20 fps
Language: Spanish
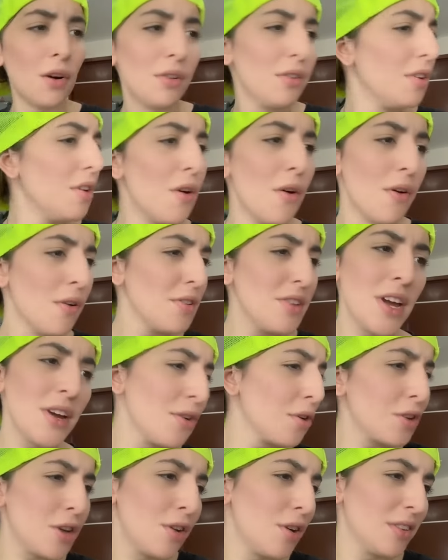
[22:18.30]
no, ya no
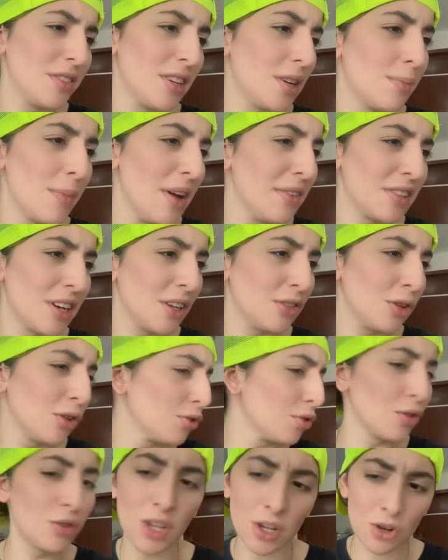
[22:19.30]
quiero hacer más retos
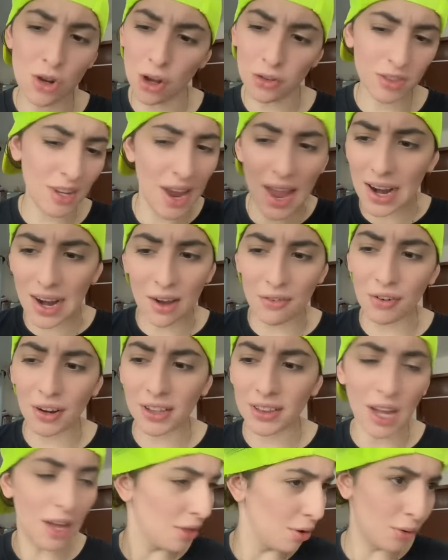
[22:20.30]
donde yo sea el
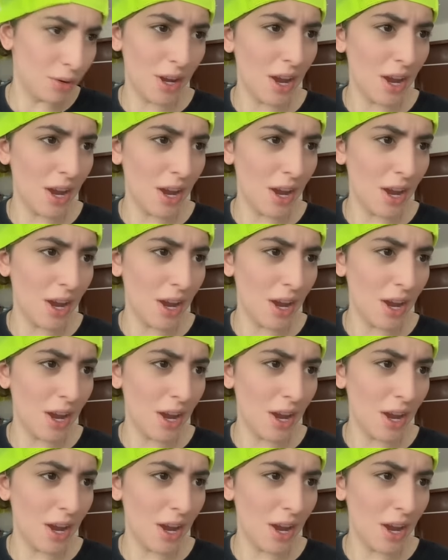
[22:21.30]
afectado, ¿ok?